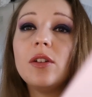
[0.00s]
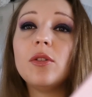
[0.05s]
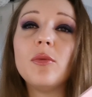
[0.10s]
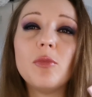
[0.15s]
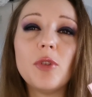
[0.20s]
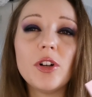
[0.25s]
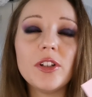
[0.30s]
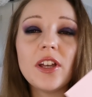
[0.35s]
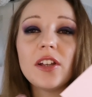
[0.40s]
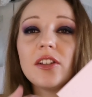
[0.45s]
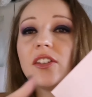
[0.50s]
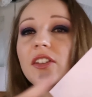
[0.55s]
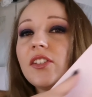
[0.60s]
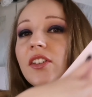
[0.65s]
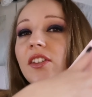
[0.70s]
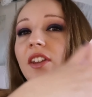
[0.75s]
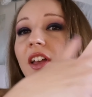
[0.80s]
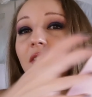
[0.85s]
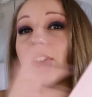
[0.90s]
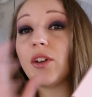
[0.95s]
Et le mois dernier,
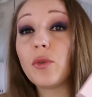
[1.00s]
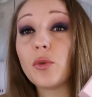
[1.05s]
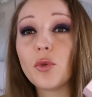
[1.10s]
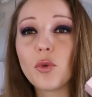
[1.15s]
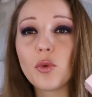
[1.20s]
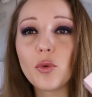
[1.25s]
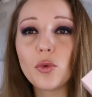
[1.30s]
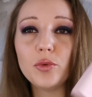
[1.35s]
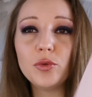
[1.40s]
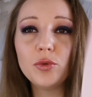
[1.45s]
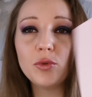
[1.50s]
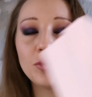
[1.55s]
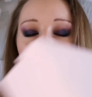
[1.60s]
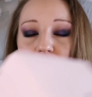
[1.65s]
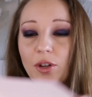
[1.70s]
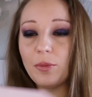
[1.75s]
c'était avec le gros nœud,